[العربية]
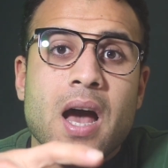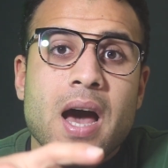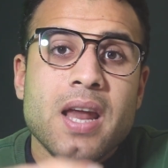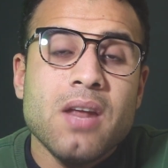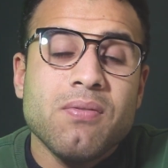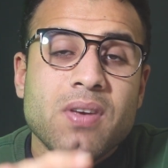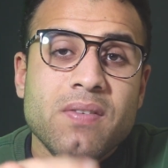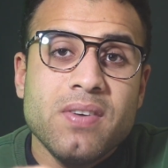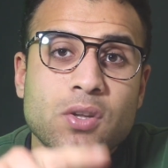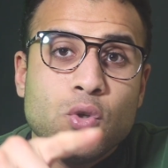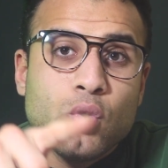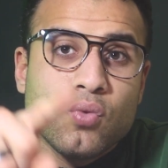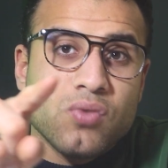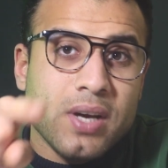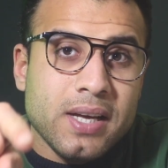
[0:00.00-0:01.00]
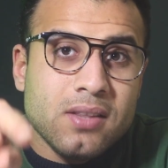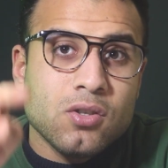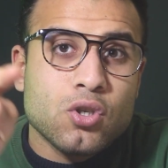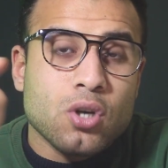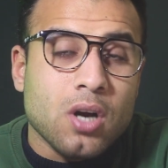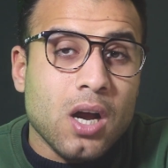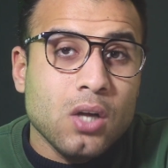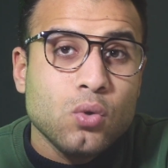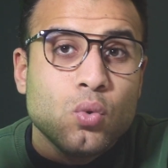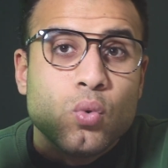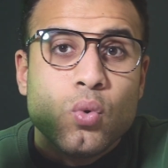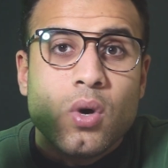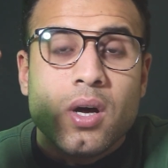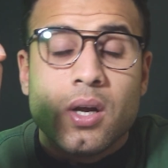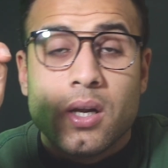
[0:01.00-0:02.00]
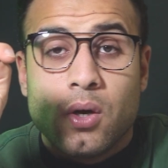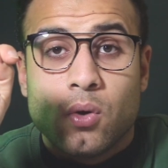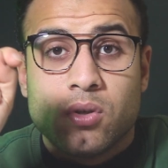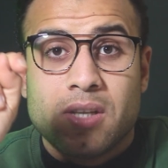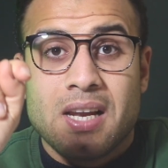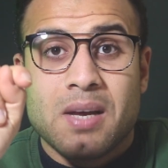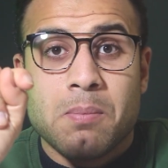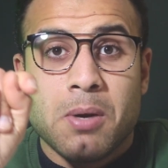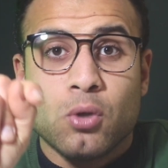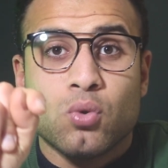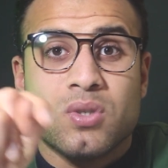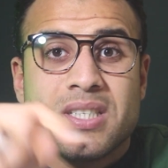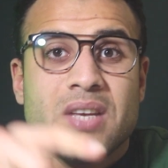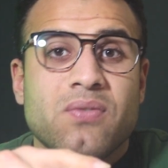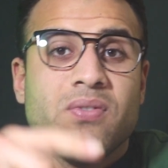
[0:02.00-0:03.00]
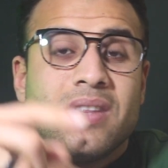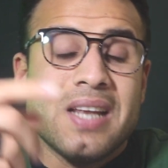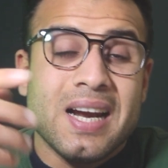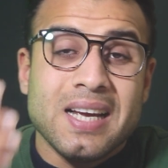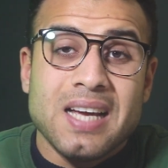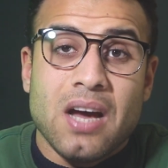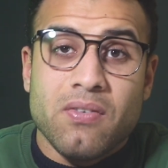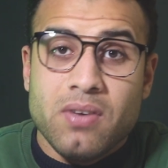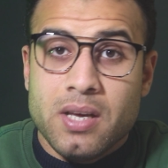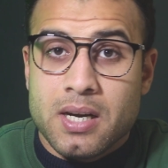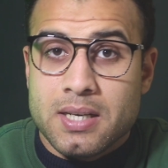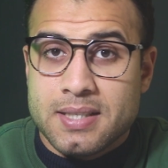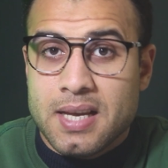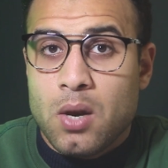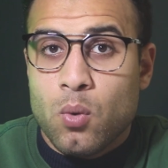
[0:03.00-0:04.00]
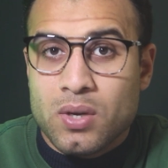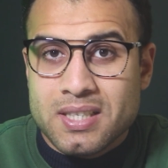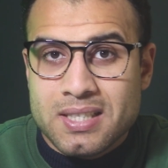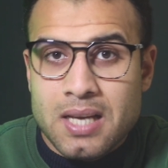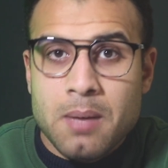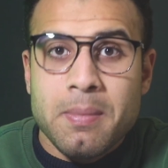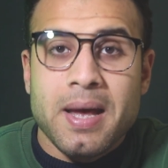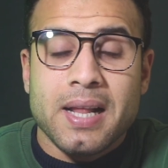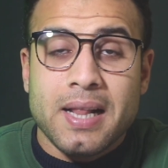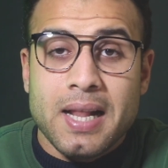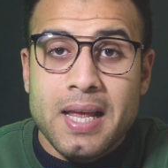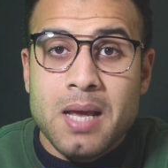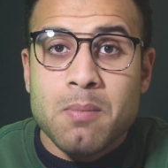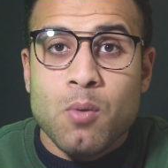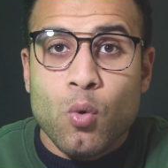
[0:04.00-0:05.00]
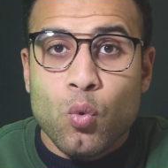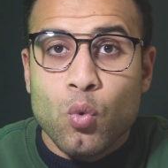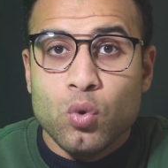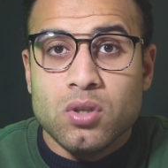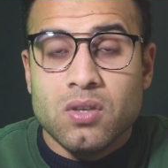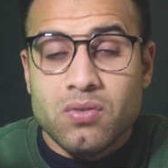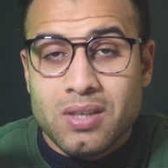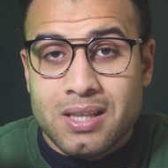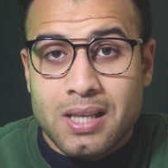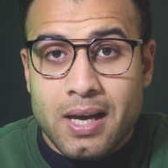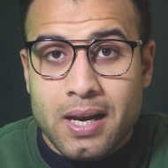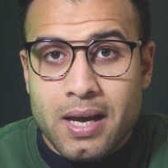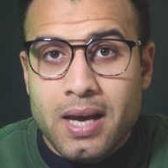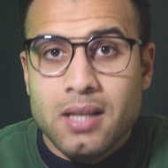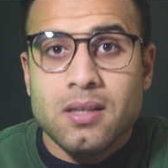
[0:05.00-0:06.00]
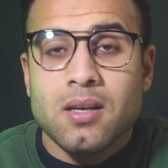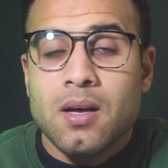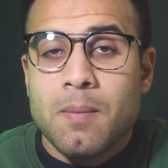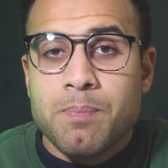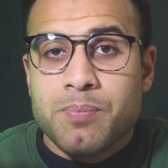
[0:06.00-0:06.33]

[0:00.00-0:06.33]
انا في فيديو فات شرحته آه، قلت لك برضو ازاي ترجع فيه رسائل واتساب هتلاقيه موجود في التعليقات